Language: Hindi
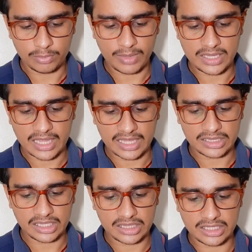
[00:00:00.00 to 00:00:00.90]
तो मैं यहाँ
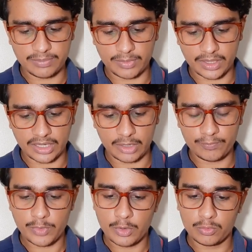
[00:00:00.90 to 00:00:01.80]
से स्किप कर रहा
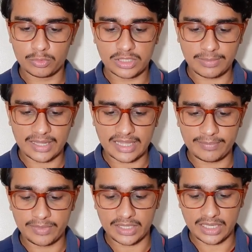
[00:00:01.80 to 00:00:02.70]
हूँ उसके बाद
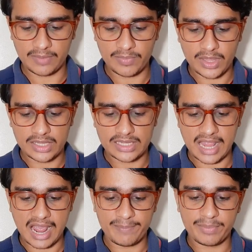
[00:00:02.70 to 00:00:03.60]
आप देखिए
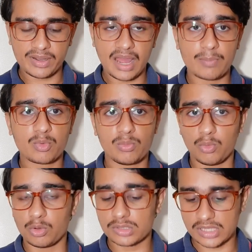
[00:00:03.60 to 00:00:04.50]
यहाँ पर आपको
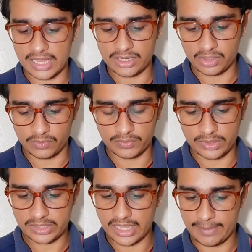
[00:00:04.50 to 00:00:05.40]
बहुत सारे
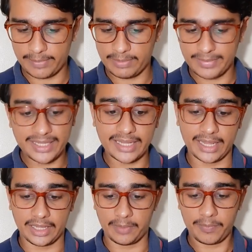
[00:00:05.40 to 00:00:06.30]
ऑप्शन यहाँ पर मिल
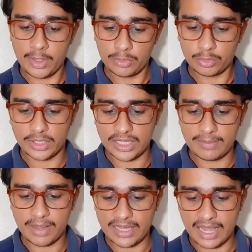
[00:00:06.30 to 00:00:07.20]
जाएंगे तो
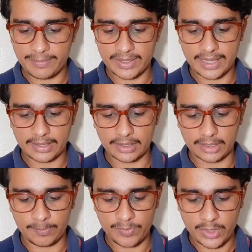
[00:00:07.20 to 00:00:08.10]
देखिए मैं यहाँ पर क्या
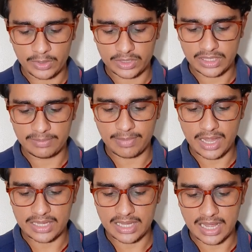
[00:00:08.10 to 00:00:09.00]
कर रहा हूँ कि
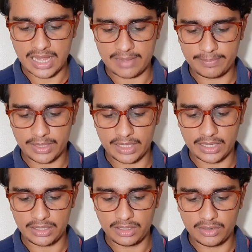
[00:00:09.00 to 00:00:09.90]
मैं यहाँ
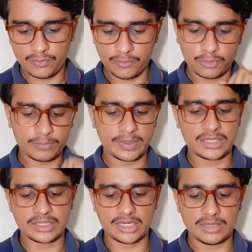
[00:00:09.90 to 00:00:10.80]
पर फ़ोन पे
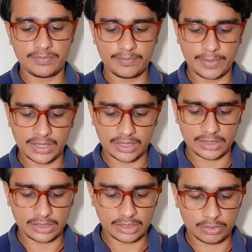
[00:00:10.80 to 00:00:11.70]
से चलिए पे
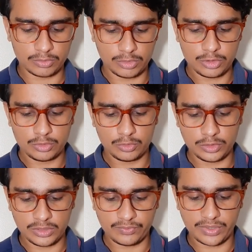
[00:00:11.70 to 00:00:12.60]
कर देता हूँ
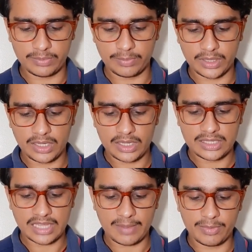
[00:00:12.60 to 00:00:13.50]
यूजिंग फेन पे
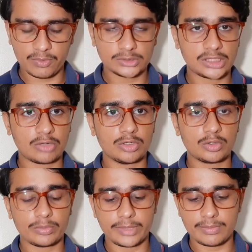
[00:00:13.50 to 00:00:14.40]
यहाँ पे वन
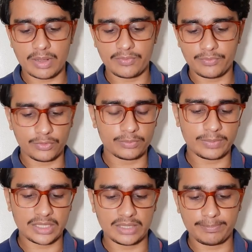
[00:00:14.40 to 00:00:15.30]
थाउजेंड रुपीज़ मैं फ़ोन
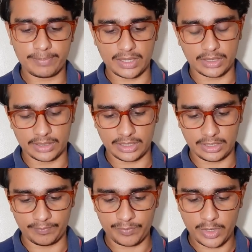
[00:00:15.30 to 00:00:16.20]
पे से पे कर दे
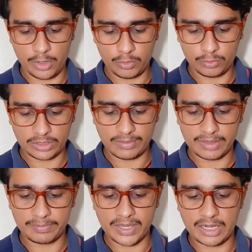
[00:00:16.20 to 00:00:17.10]
रहा हूँ उसके
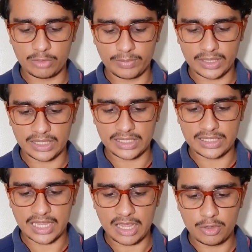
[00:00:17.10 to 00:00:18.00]
बाद पे नाव पे क्लिक
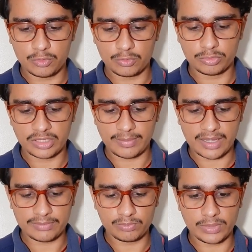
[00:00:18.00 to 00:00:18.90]
किया उसके
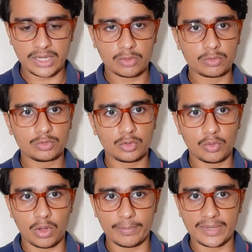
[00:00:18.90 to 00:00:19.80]
बाद मेरे को जो
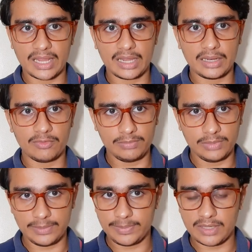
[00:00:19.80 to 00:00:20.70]
अपना
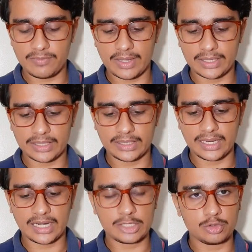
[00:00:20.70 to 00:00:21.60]
बी पी वगैरह
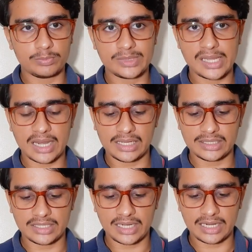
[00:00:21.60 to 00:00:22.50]
डालना है यू पी
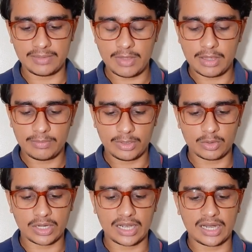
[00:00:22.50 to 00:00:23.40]
एड्रेस डालना है
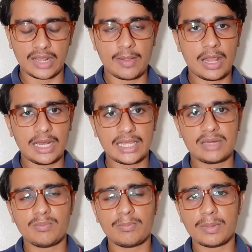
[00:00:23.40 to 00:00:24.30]
मेरे को डालना है
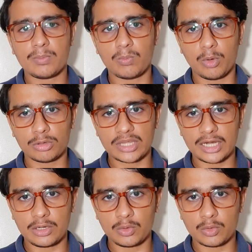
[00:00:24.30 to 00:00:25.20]
लेकिन बहुत
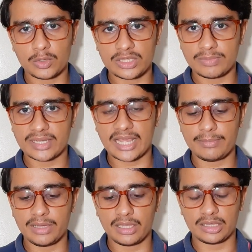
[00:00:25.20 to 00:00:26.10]
सारे लोगों को इसमें
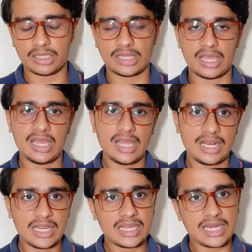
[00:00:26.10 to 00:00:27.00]
टाइम भी लग सकता है
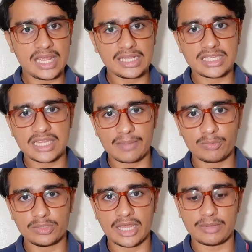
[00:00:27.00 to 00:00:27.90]
लेकिन एक चीज़
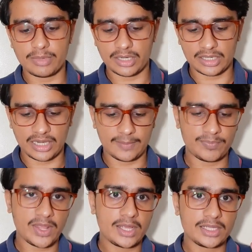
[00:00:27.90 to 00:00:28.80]
आपको ध्यान में रखना है
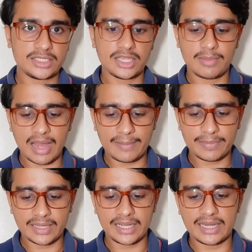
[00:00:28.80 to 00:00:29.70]
कि जब
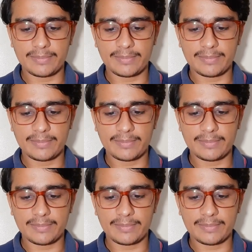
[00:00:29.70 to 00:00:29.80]
आप क्रेड